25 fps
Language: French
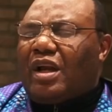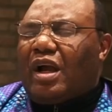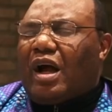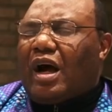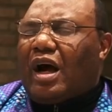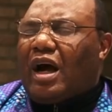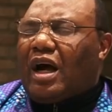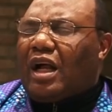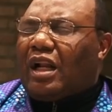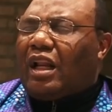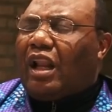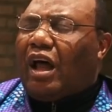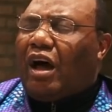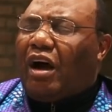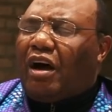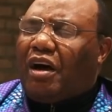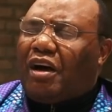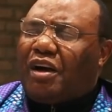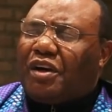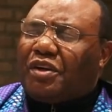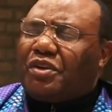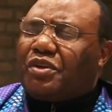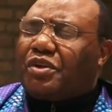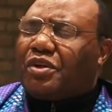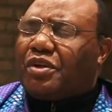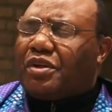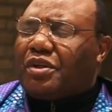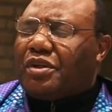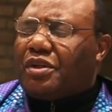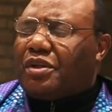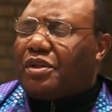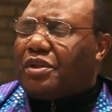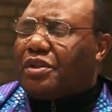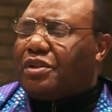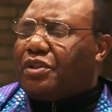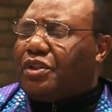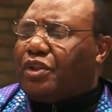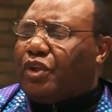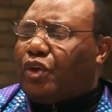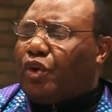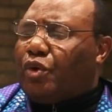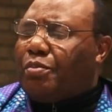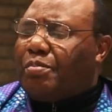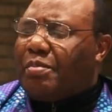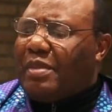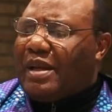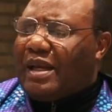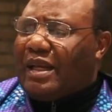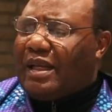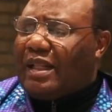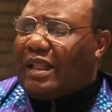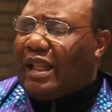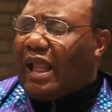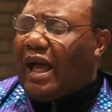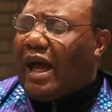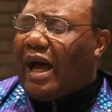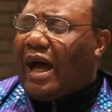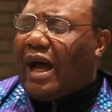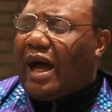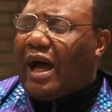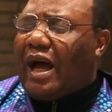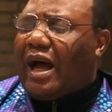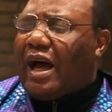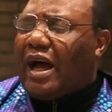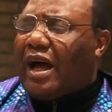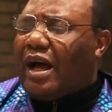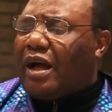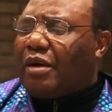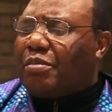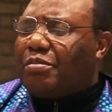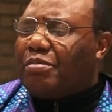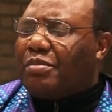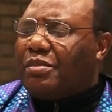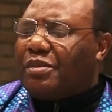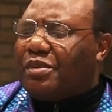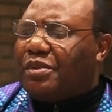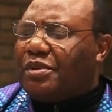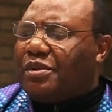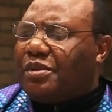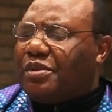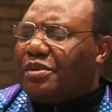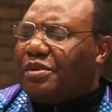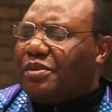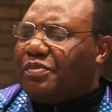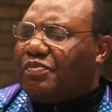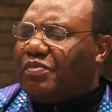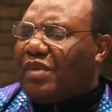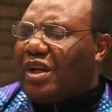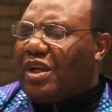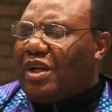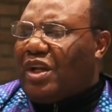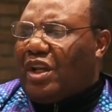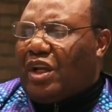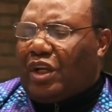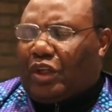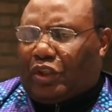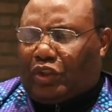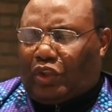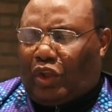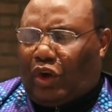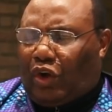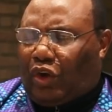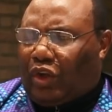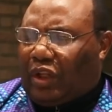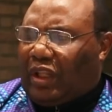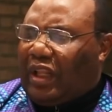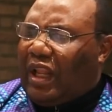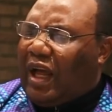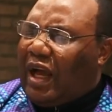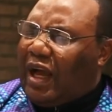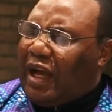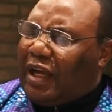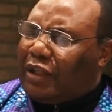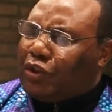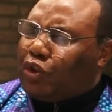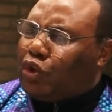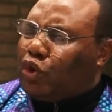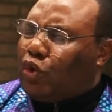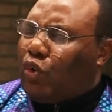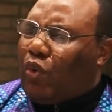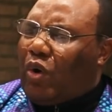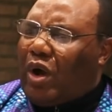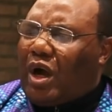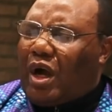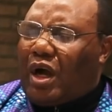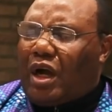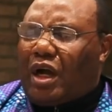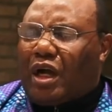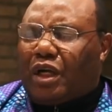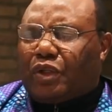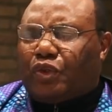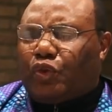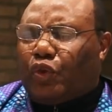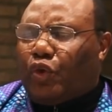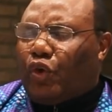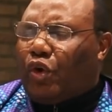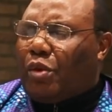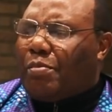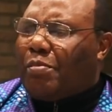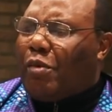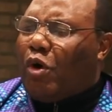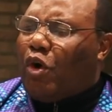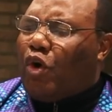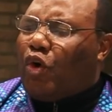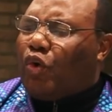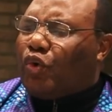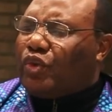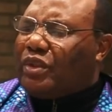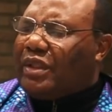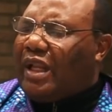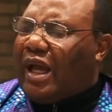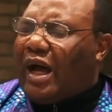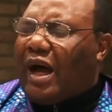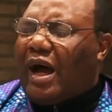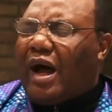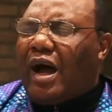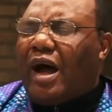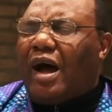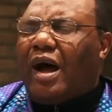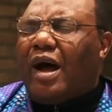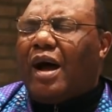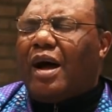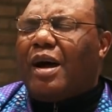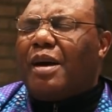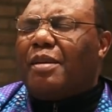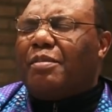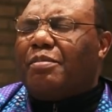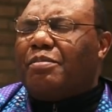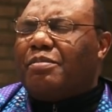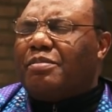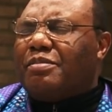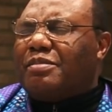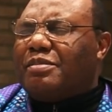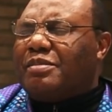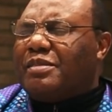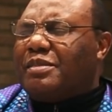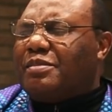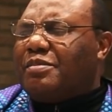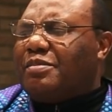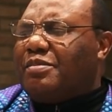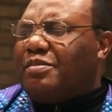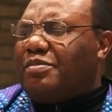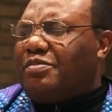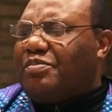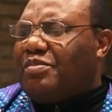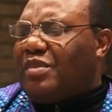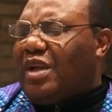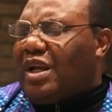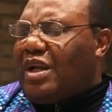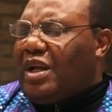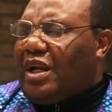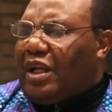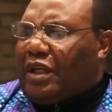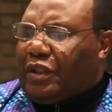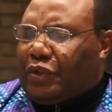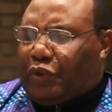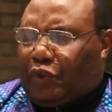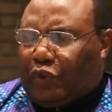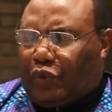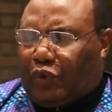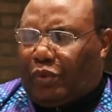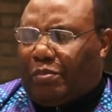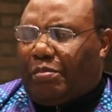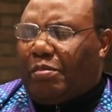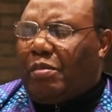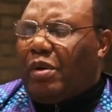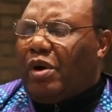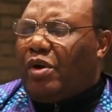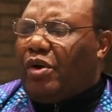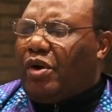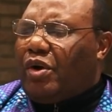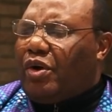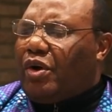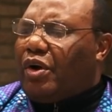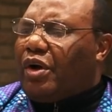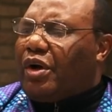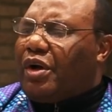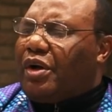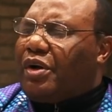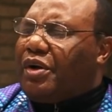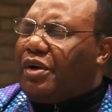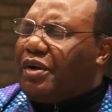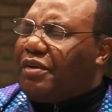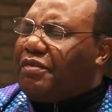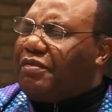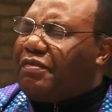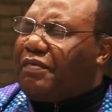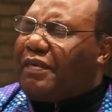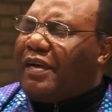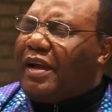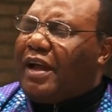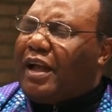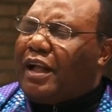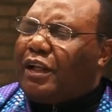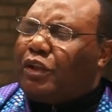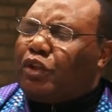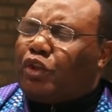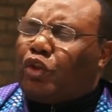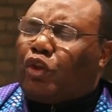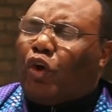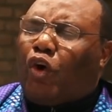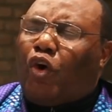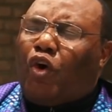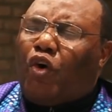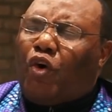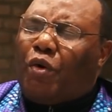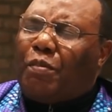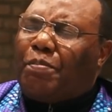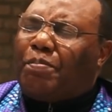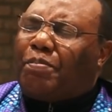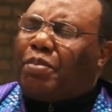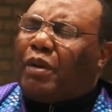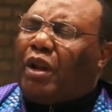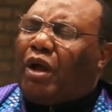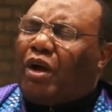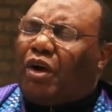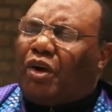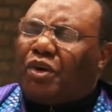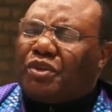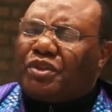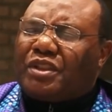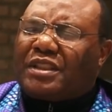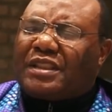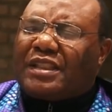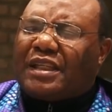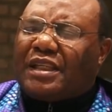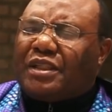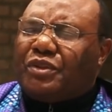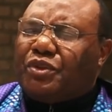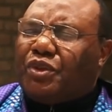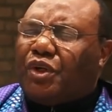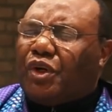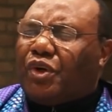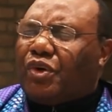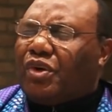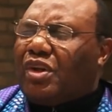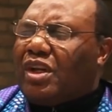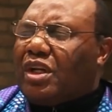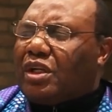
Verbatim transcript: à l'encre de mes larmes, dans la joie de mon âme. Tu me révèles ton plan, Seigneur,